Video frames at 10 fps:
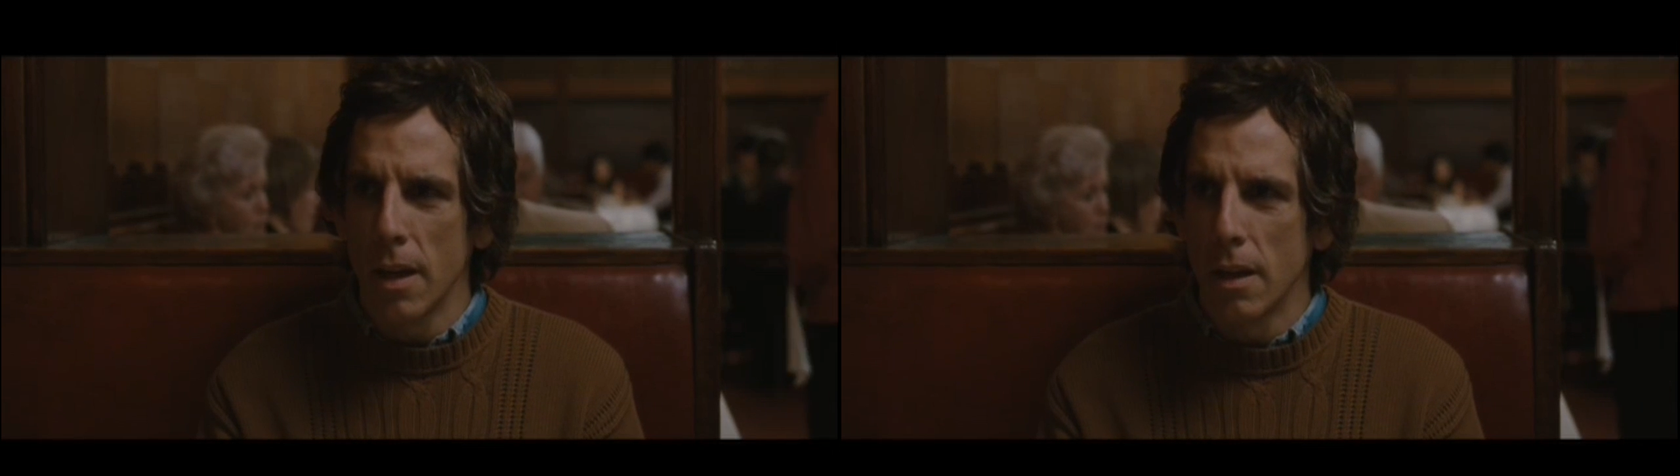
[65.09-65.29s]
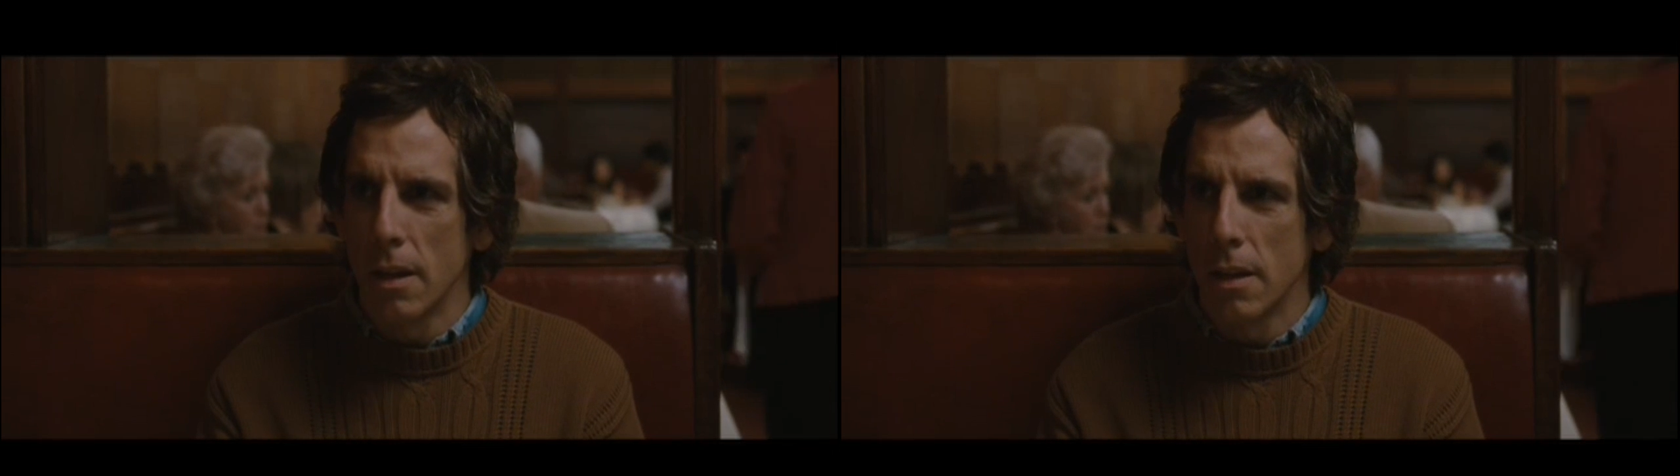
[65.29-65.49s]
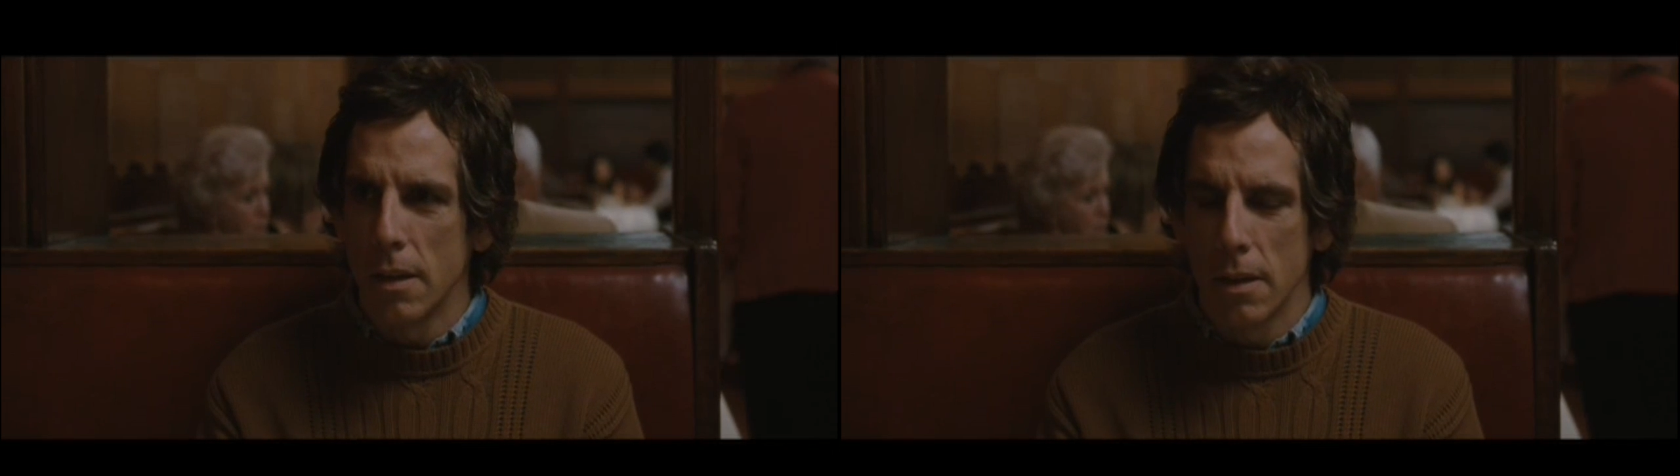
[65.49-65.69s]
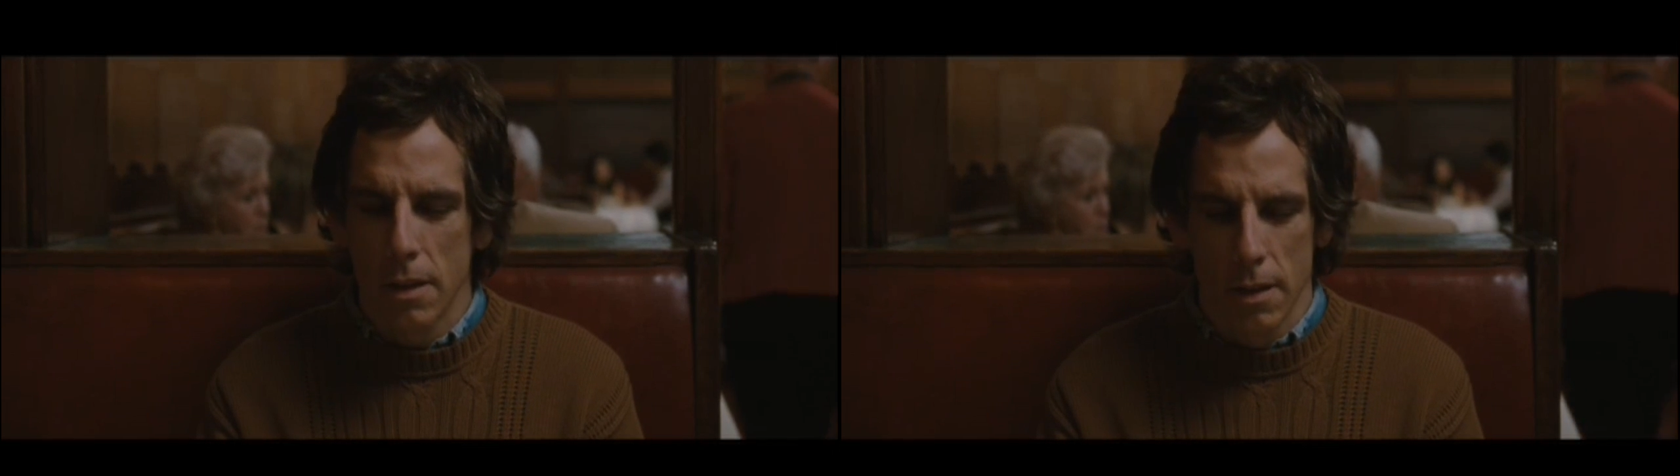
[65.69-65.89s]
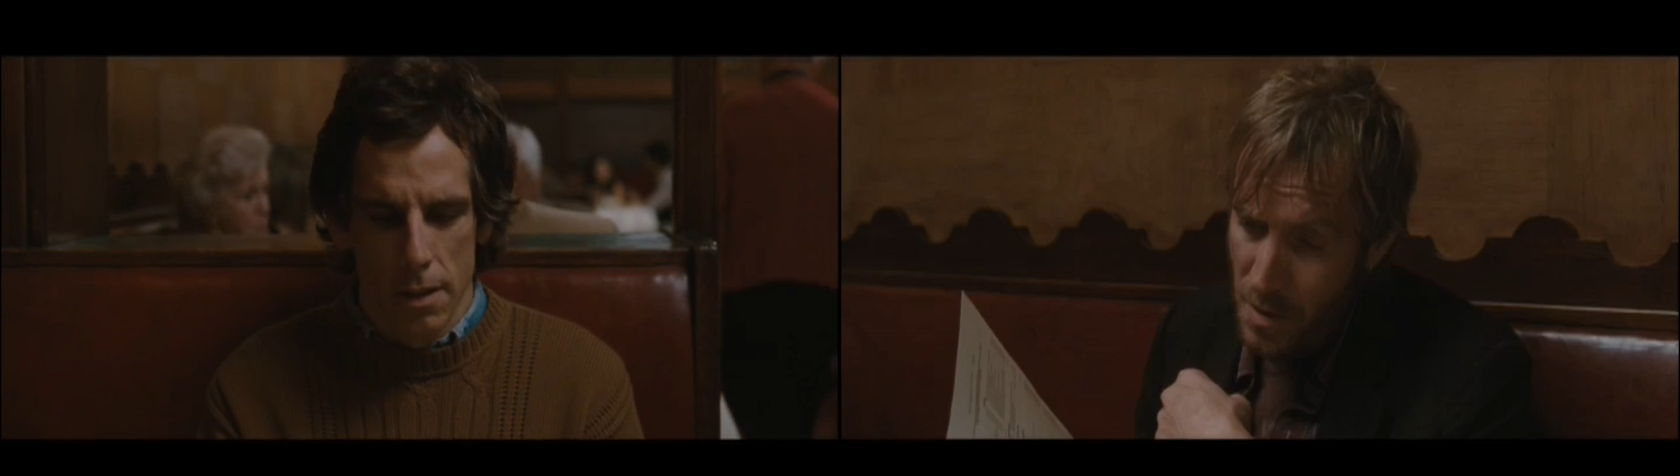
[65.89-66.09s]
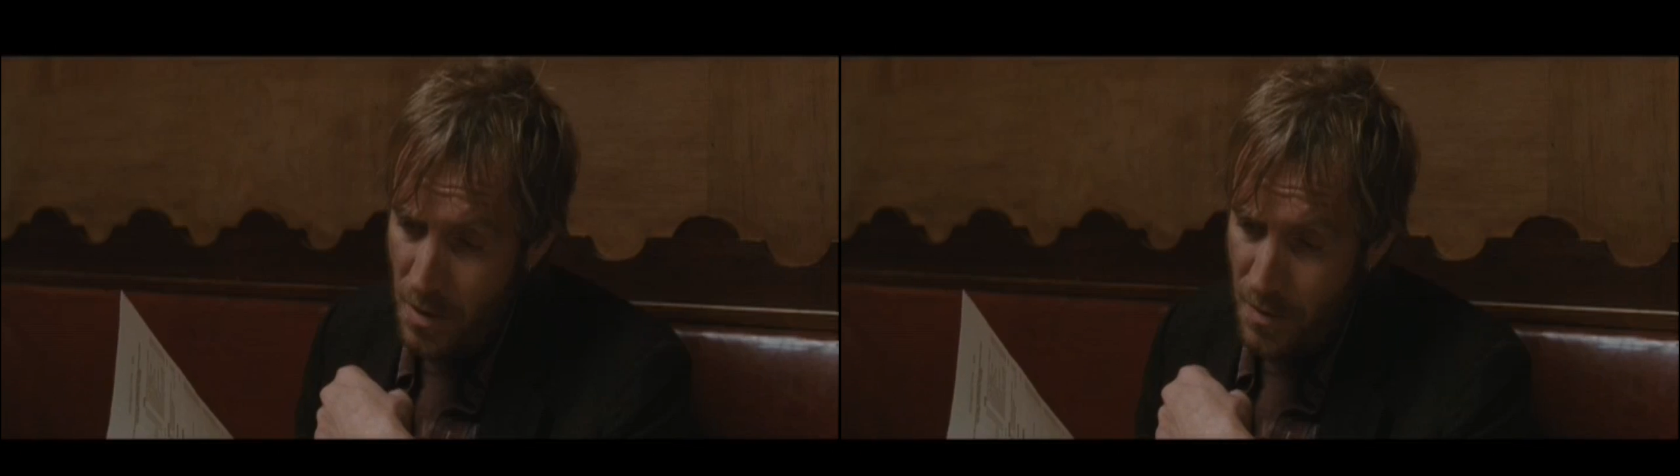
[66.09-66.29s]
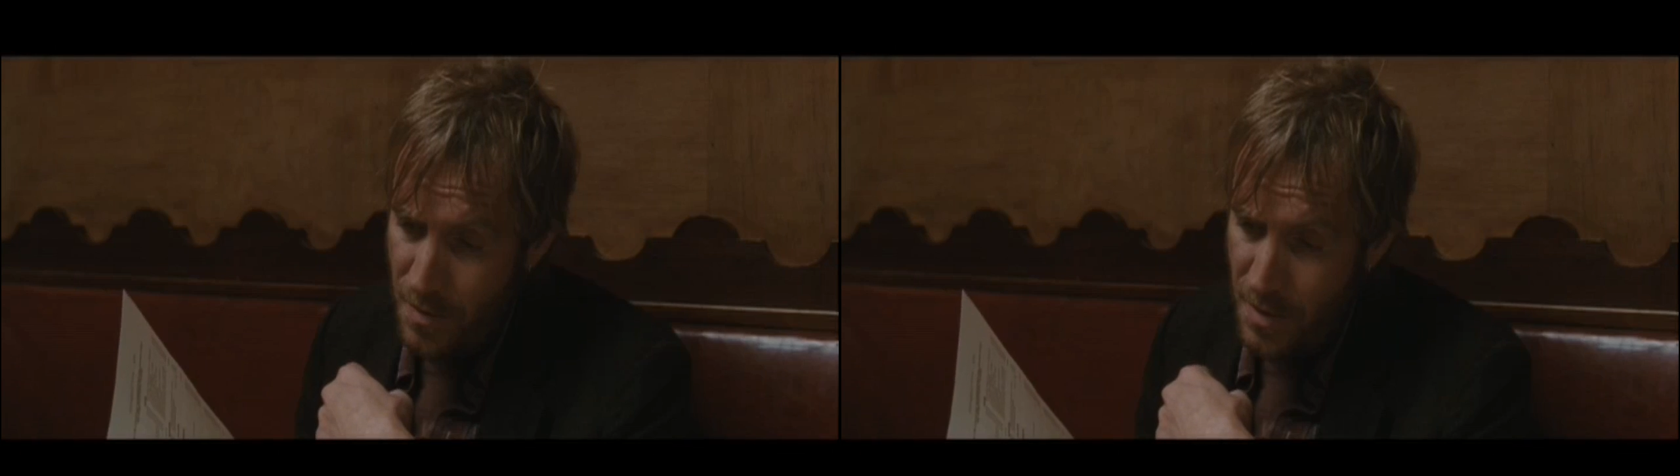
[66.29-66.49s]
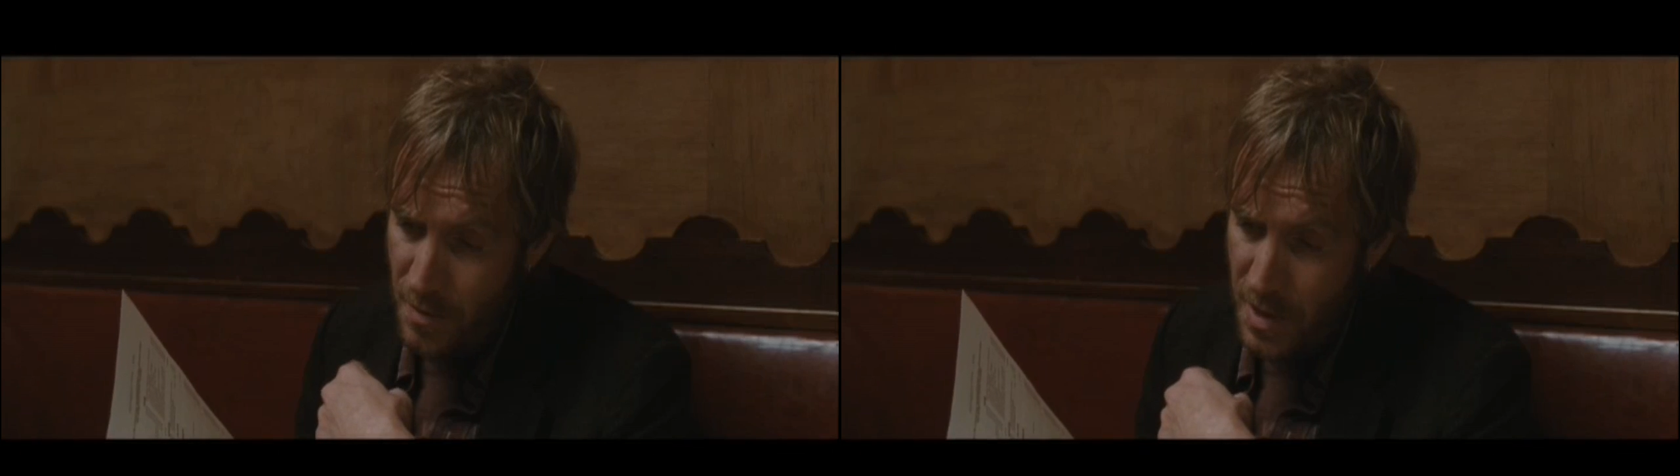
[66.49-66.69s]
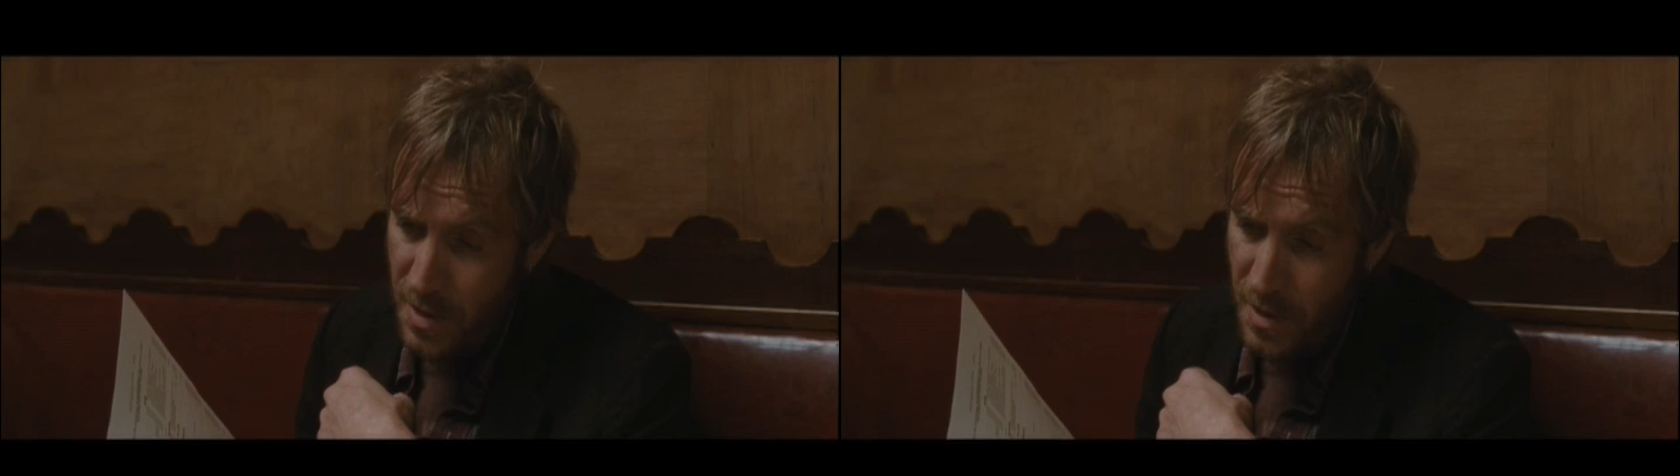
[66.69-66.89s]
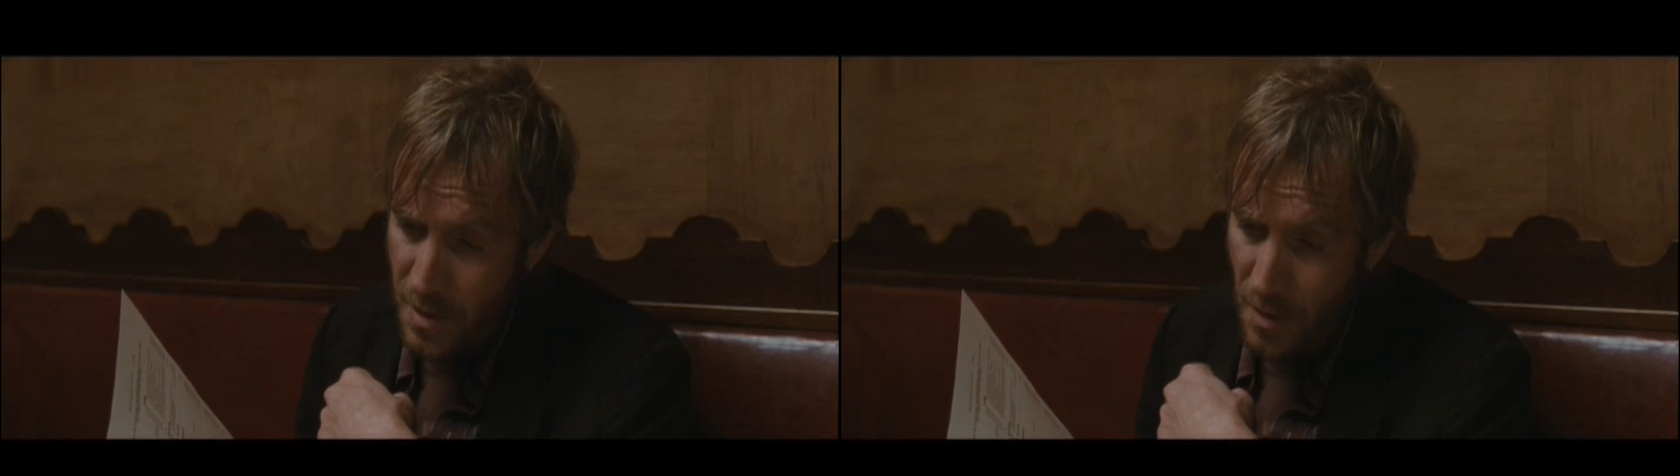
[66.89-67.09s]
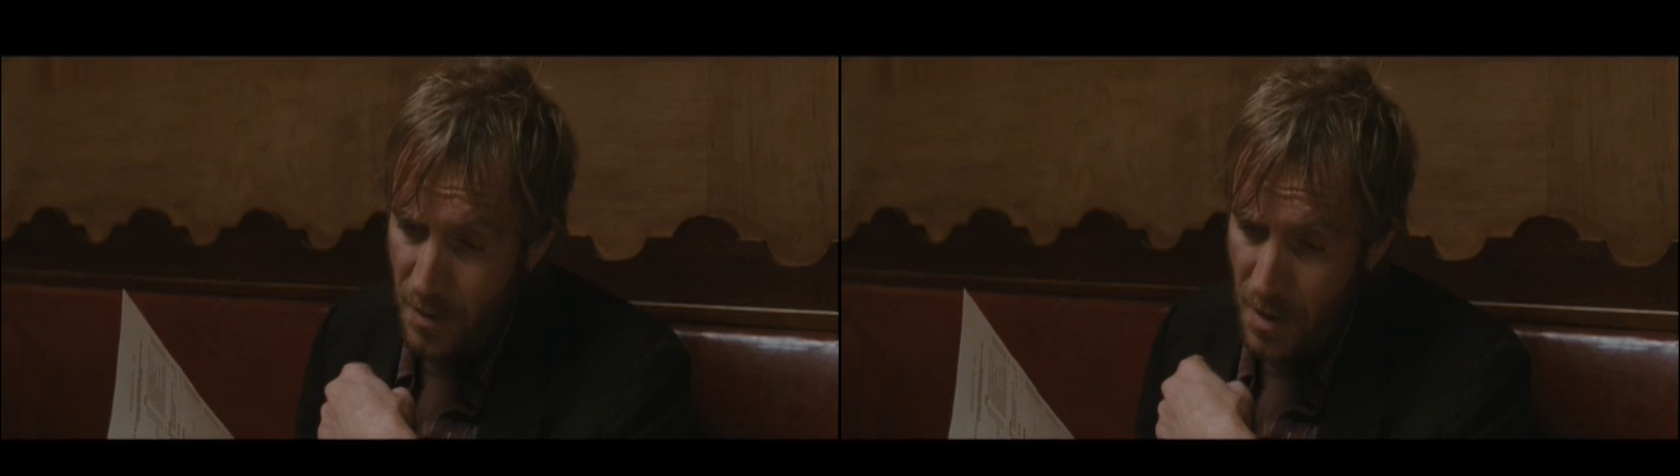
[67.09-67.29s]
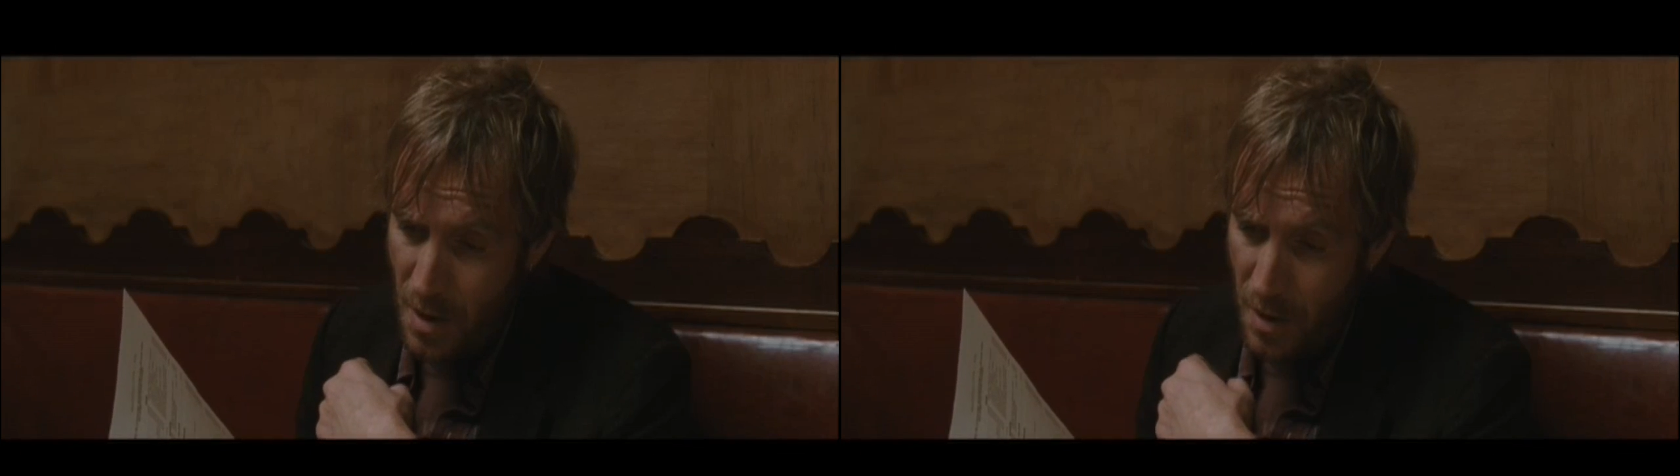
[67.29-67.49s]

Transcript: Lo so, la giovinezza è sprecata nei giovani.